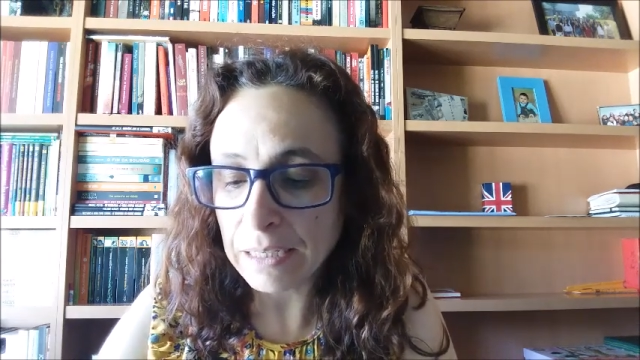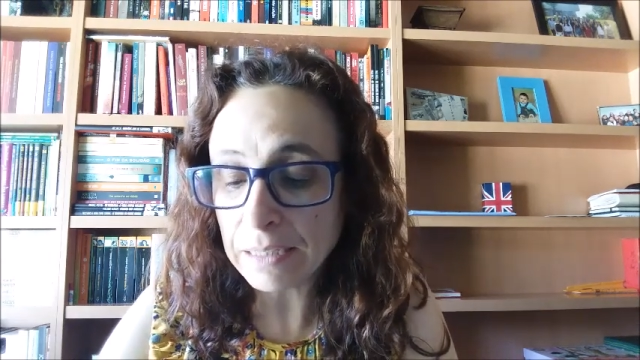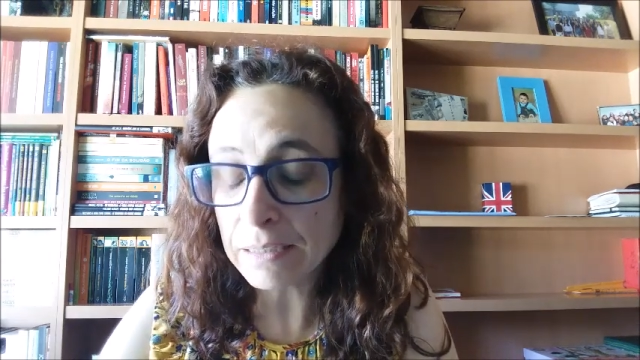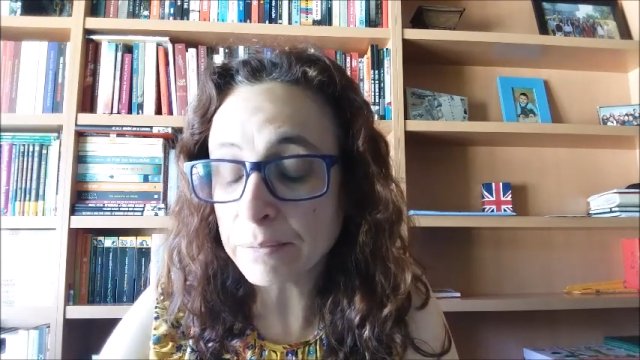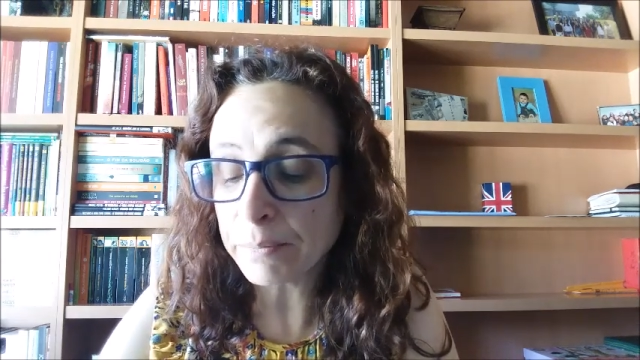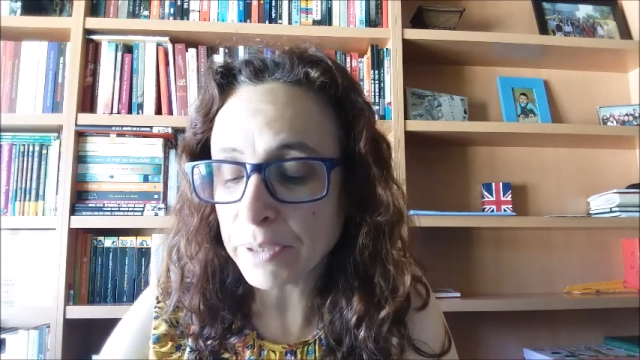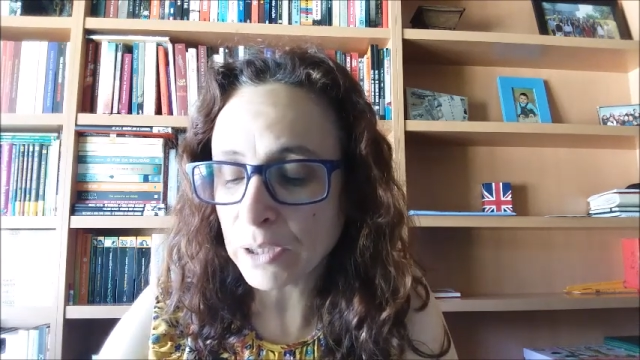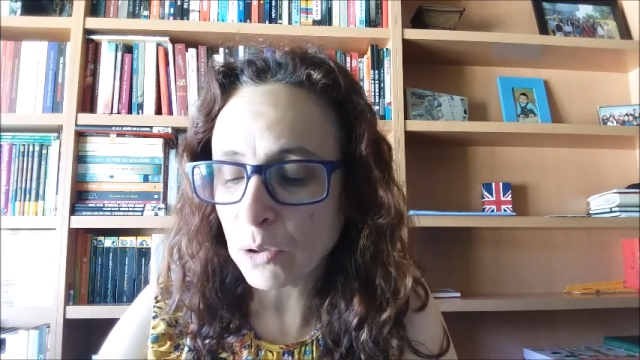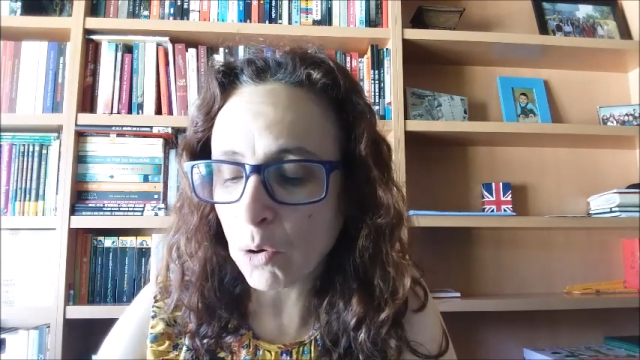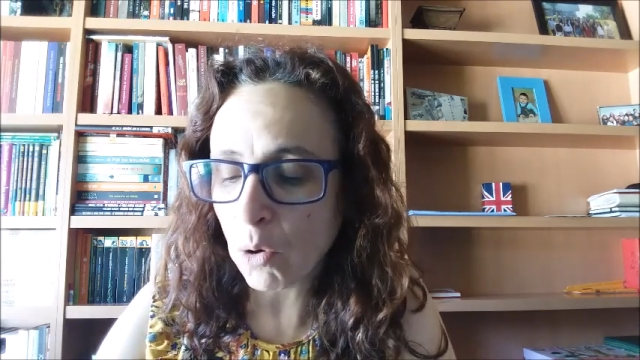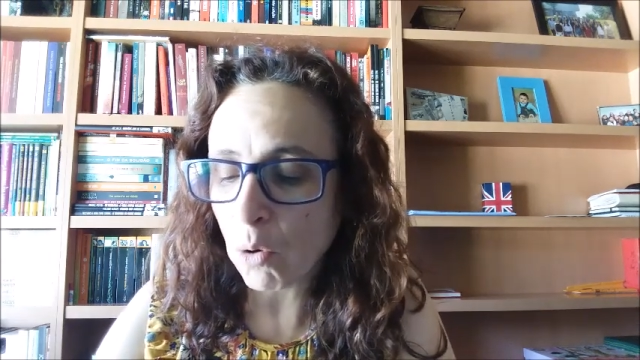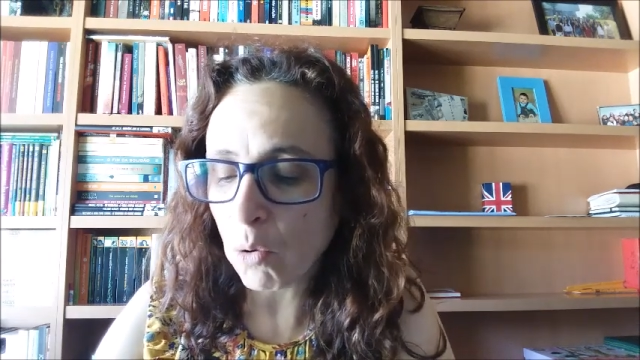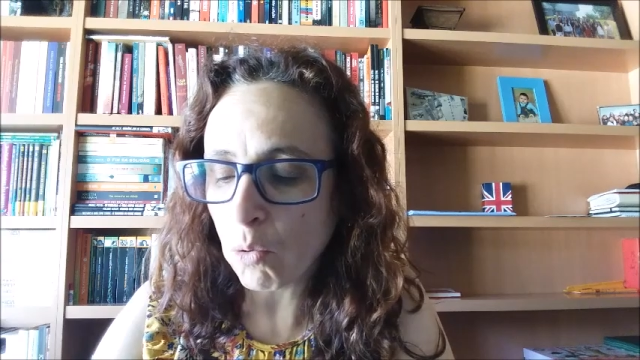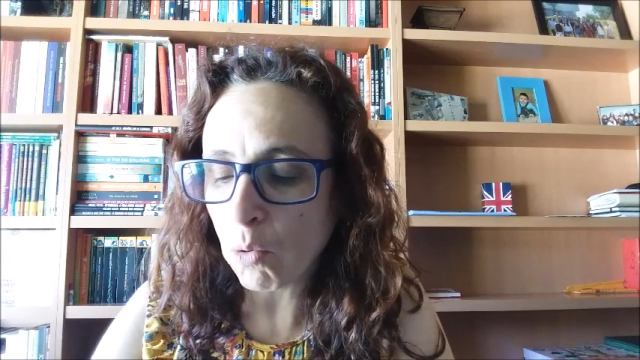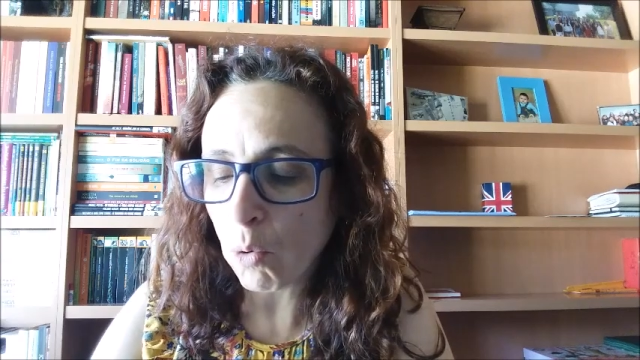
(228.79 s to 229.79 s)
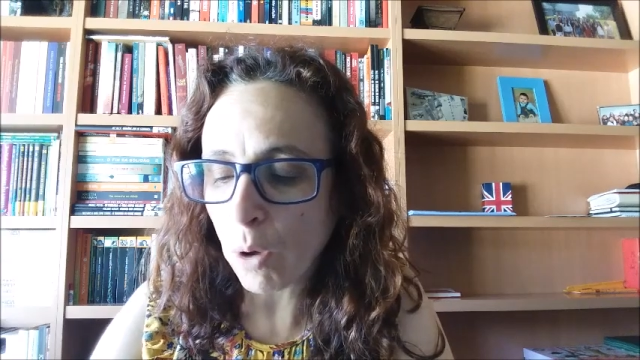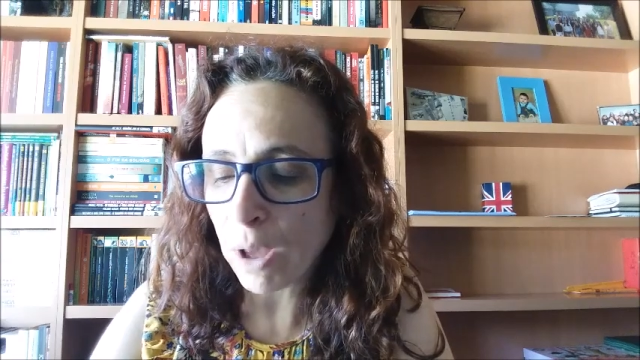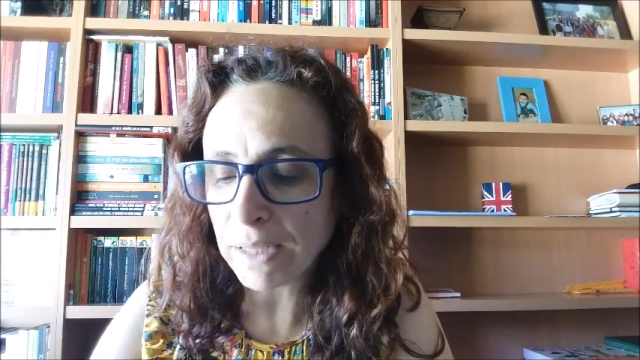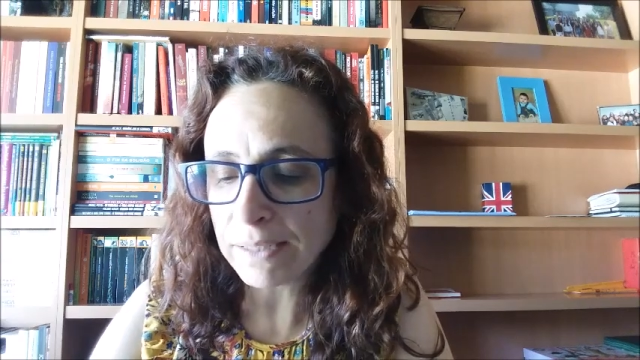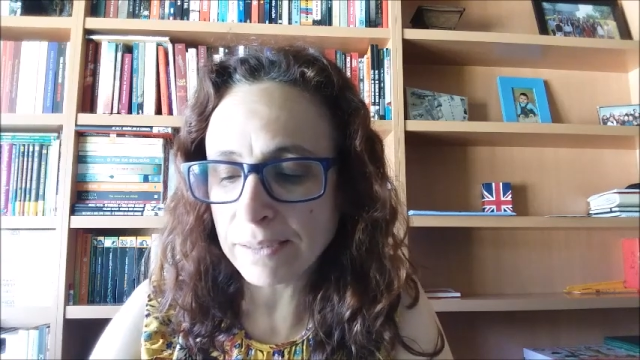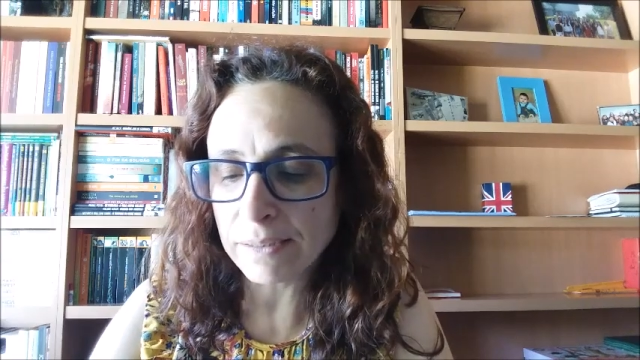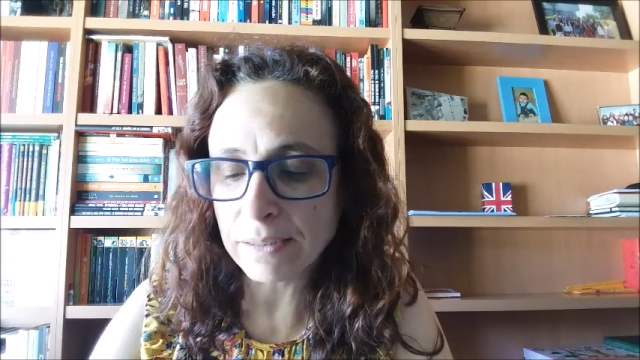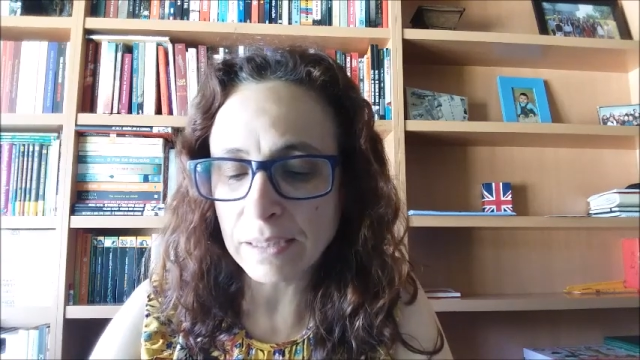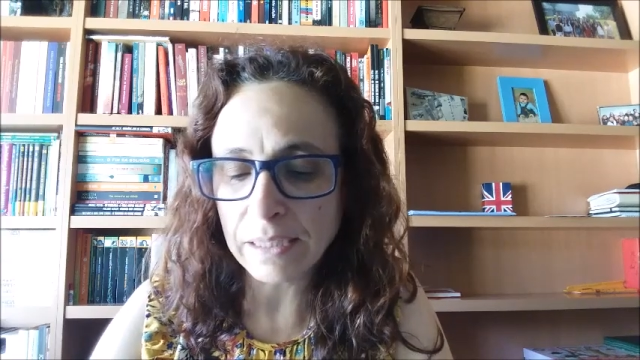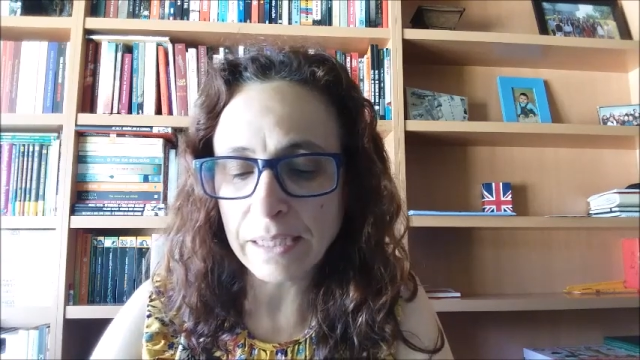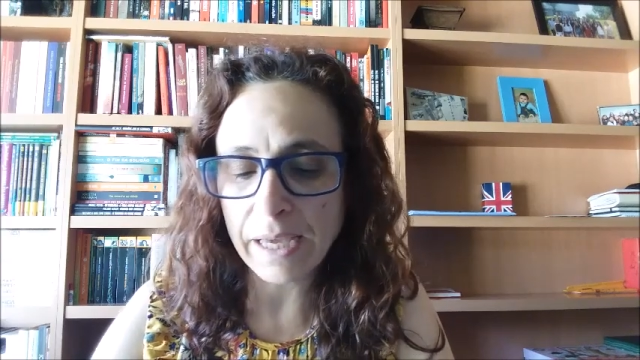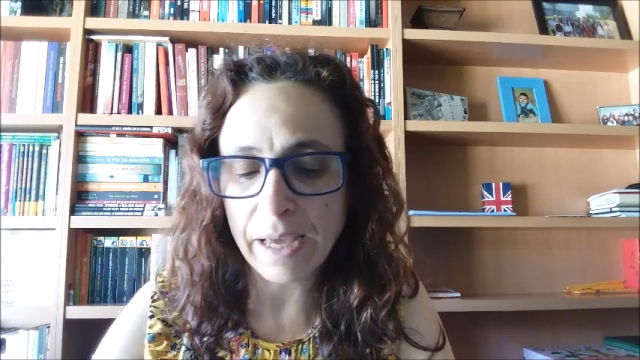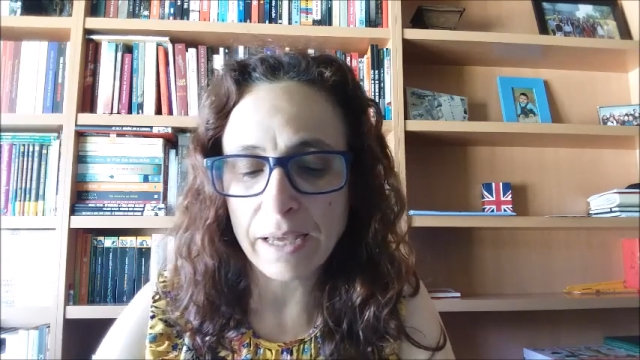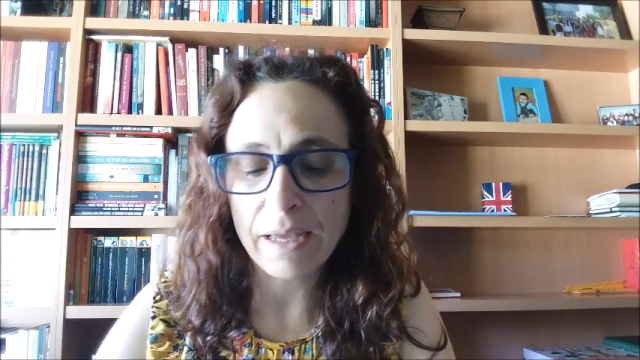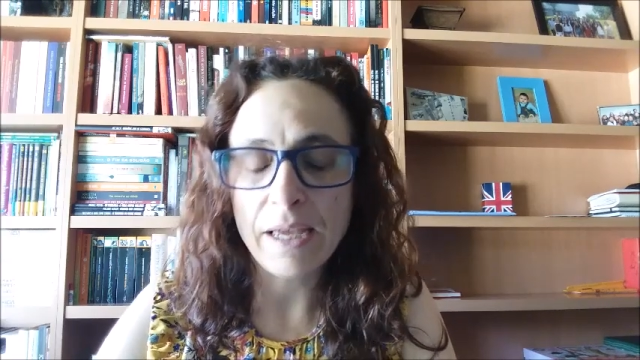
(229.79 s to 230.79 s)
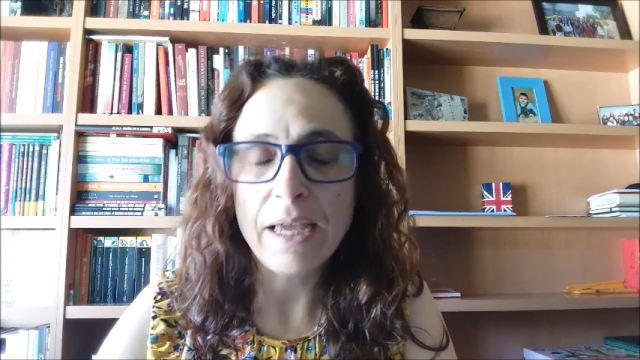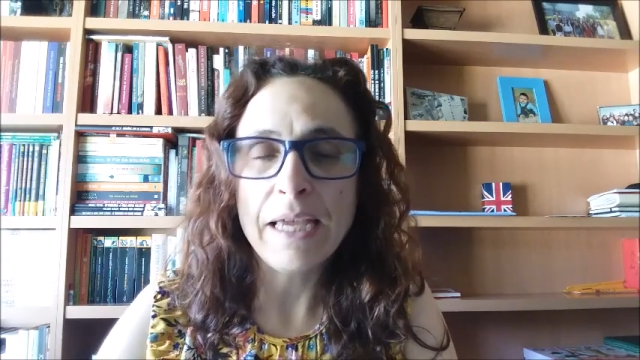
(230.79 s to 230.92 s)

que te marcou, qual seria?